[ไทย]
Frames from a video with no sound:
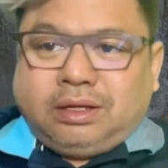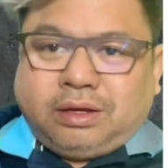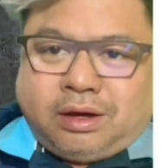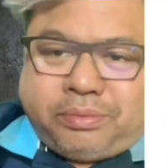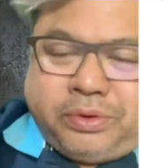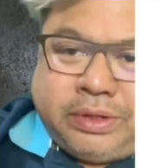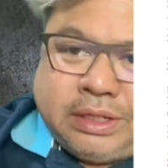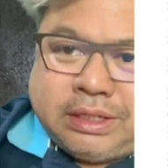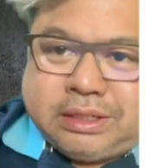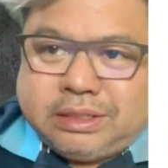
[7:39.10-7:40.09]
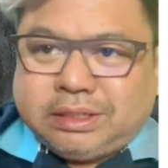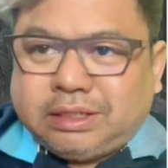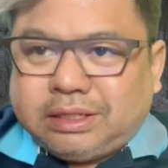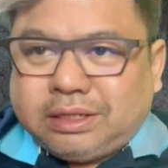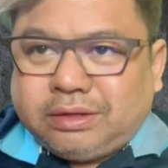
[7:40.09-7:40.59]
ขอบคุณ
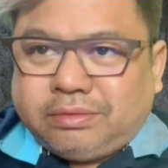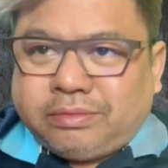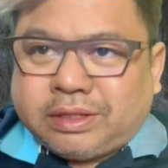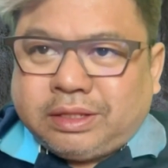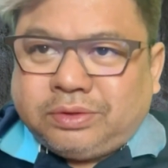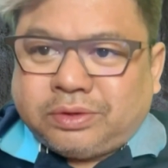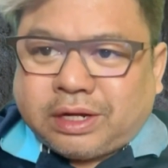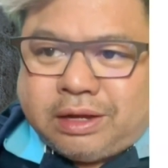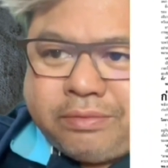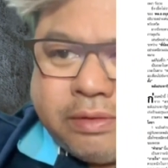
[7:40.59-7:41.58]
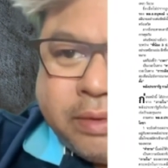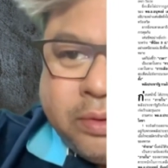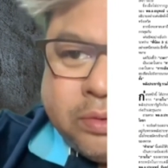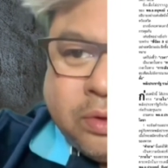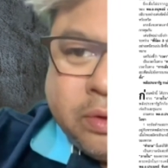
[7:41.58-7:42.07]
นติชนครับามา
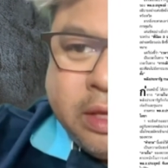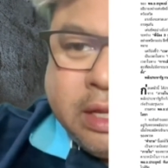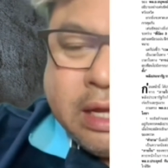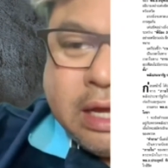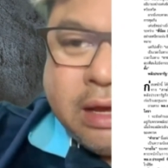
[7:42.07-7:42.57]
ดูตรงนี้นะครั